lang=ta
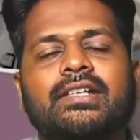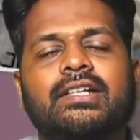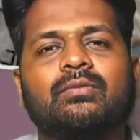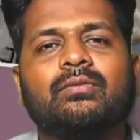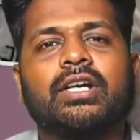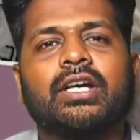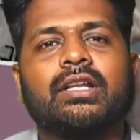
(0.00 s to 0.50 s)
செய்ய
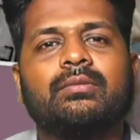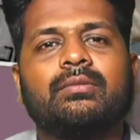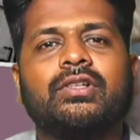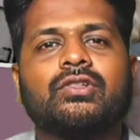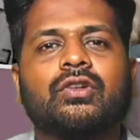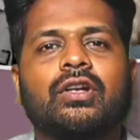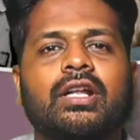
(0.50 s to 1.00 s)
முடியாது
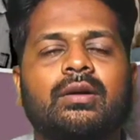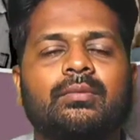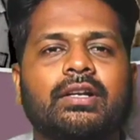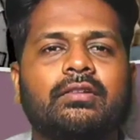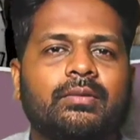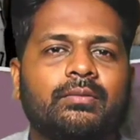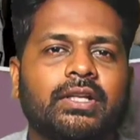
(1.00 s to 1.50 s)
அப்படின்னு சொன்னால் நாம்
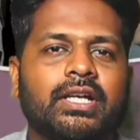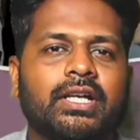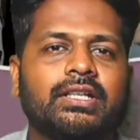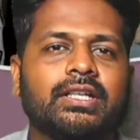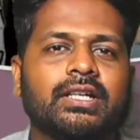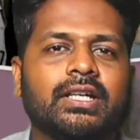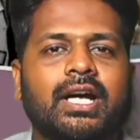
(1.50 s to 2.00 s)
என்ன பண்ண முடியாது